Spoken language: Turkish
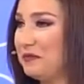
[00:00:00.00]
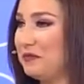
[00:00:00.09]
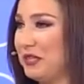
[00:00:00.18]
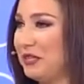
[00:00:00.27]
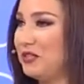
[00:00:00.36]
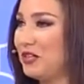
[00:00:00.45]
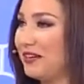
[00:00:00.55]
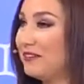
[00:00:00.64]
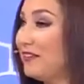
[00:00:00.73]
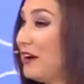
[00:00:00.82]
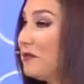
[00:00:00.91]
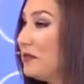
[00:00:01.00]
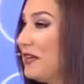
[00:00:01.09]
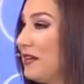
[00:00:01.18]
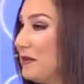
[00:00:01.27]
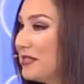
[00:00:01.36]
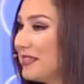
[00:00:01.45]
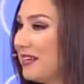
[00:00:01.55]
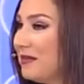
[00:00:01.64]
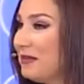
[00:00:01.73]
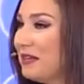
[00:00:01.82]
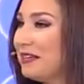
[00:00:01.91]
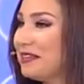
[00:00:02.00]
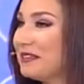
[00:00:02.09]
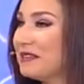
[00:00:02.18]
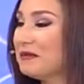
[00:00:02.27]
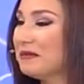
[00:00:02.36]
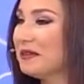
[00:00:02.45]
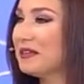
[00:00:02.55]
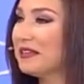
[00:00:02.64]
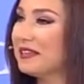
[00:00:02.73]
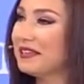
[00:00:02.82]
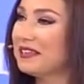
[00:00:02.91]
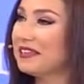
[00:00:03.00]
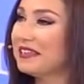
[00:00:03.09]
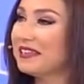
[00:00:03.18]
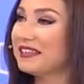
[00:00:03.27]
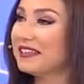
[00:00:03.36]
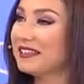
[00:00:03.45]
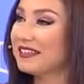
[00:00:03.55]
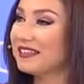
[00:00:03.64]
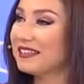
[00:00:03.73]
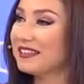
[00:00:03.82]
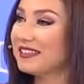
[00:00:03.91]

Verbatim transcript: var, bir icadı? Ki. Var mı? Ne var. mesela merak ettim. Şu anda ettim. iletişim üzerine çok ciddi bir